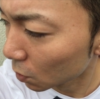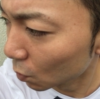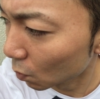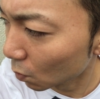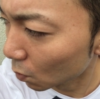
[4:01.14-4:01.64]

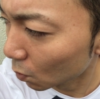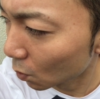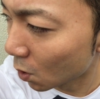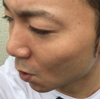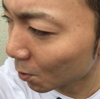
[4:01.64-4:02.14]
そ
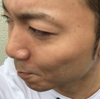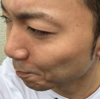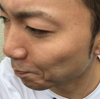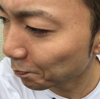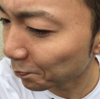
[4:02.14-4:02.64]
の
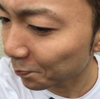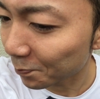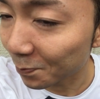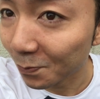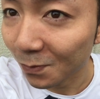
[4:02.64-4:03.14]

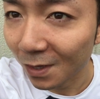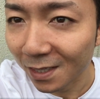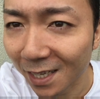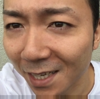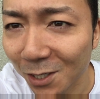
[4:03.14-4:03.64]

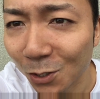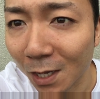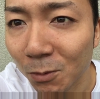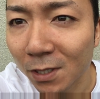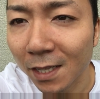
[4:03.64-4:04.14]
最近ちょっと
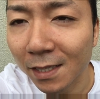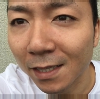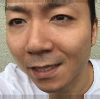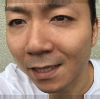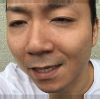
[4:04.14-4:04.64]
寒くなっ
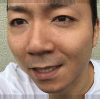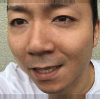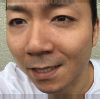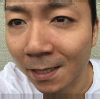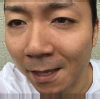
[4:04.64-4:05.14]
てきて
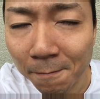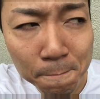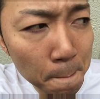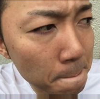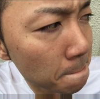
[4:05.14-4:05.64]
ですね
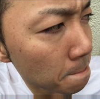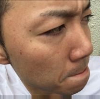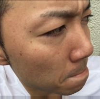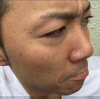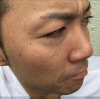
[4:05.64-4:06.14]

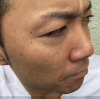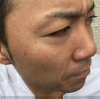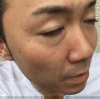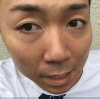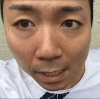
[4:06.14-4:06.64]

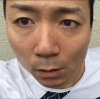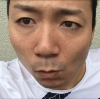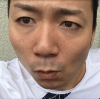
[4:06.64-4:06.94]
あの